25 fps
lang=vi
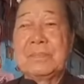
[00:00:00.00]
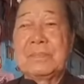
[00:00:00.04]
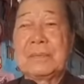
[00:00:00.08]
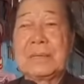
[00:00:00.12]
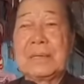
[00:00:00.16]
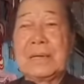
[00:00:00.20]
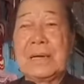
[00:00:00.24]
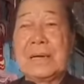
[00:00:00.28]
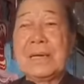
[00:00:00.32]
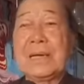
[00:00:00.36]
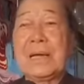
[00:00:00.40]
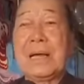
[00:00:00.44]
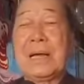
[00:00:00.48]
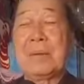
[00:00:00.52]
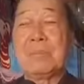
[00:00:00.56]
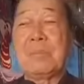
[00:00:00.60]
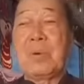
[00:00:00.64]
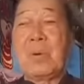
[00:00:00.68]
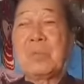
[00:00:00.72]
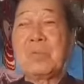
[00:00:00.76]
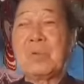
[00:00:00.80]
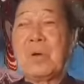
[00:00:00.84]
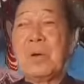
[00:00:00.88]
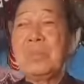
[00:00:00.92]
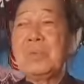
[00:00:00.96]
Nghĩa là
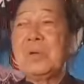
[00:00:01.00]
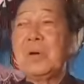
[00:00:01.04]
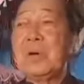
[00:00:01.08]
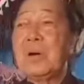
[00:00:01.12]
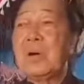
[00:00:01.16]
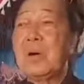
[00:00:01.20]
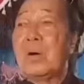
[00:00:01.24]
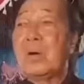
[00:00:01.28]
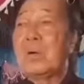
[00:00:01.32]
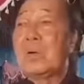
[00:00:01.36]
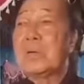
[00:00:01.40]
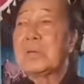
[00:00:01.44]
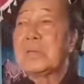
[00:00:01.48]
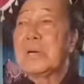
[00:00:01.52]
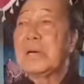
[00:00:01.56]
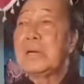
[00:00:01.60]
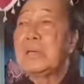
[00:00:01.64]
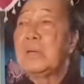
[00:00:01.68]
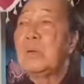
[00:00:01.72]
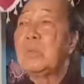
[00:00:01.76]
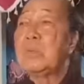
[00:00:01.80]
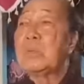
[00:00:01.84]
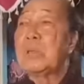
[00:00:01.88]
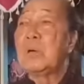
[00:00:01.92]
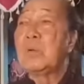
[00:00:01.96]
một đốm lửa con có thể
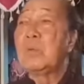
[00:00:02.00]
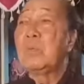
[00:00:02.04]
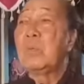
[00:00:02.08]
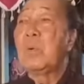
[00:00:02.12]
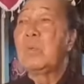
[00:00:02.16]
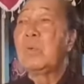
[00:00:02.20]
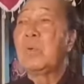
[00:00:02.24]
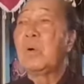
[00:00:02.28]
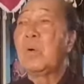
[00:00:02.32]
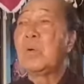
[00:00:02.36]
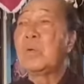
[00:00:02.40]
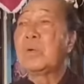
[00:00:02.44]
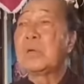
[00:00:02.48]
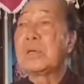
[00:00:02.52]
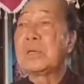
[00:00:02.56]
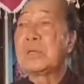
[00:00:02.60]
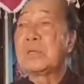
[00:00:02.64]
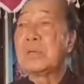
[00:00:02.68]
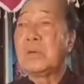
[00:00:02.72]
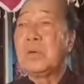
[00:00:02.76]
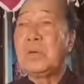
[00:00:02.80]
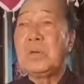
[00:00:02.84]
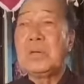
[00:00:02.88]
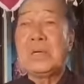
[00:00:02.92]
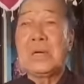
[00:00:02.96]
đốt tiêu muôn khu rừng
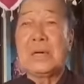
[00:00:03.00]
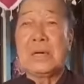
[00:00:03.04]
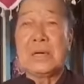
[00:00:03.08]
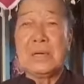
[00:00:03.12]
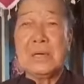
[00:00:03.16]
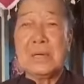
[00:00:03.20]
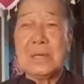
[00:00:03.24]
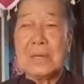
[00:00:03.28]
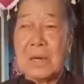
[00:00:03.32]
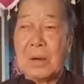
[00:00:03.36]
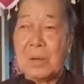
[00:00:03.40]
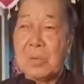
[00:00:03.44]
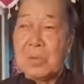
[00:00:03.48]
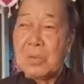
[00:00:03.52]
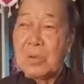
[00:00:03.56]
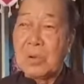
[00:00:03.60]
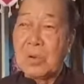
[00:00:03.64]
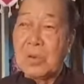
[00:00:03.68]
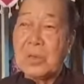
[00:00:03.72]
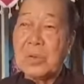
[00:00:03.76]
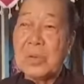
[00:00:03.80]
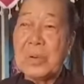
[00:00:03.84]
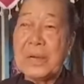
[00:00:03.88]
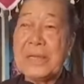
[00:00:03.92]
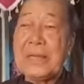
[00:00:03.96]
núi nửa câu
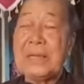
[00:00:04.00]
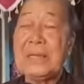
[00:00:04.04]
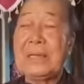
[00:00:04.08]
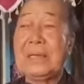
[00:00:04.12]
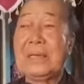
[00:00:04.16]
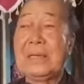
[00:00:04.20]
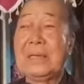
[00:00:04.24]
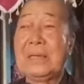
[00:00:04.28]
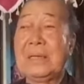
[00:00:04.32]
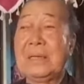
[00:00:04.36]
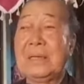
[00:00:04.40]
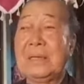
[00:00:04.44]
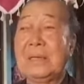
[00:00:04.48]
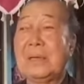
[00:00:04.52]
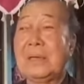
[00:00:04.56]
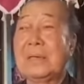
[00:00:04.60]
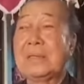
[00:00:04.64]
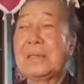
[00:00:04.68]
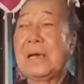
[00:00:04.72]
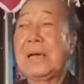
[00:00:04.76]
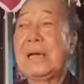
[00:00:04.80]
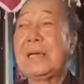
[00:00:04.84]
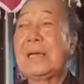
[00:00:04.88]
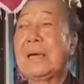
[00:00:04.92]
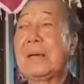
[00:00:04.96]
nói quấy, có
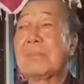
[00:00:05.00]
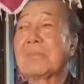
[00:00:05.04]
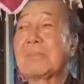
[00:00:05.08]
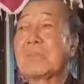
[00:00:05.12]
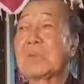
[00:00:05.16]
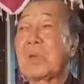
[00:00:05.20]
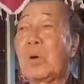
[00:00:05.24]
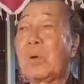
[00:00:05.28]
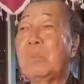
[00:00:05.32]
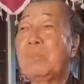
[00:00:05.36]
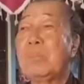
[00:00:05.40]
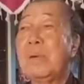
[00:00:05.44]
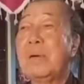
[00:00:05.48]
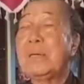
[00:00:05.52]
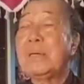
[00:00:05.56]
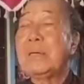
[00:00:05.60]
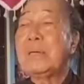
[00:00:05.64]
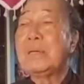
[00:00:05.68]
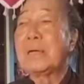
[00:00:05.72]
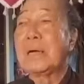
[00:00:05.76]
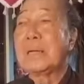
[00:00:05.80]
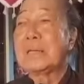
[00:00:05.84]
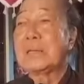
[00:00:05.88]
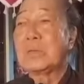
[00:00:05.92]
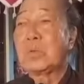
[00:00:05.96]
thể làm tổng mất đức
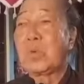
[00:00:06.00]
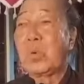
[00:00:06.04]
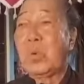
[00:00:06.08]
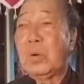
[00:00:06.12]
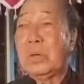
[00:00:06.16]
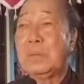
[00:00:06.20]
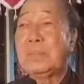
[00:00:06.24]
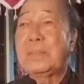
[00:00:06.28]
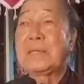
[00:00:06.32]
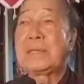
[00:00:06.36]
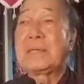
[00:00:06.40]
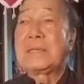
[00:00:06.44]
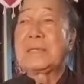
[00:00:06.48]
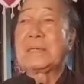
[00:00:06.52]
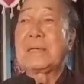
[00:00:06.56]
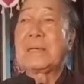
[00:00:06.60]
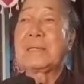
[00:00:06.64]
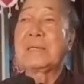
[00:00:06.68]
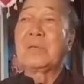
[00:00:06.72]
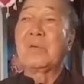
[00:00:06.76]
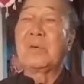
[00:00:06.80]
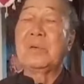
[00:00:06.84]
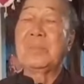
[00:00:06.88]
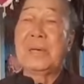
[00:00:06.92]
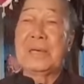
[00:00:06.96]
hạnh thổi bình
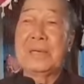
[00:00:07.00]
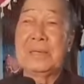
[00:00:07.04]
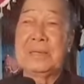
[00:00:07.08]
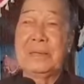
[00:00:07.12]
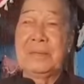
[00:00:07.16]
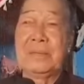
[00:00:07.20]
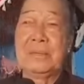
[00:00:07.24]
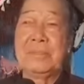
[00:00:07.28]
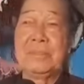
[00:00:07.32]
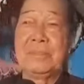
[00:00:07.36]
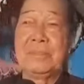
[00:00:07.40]
xanh của mình.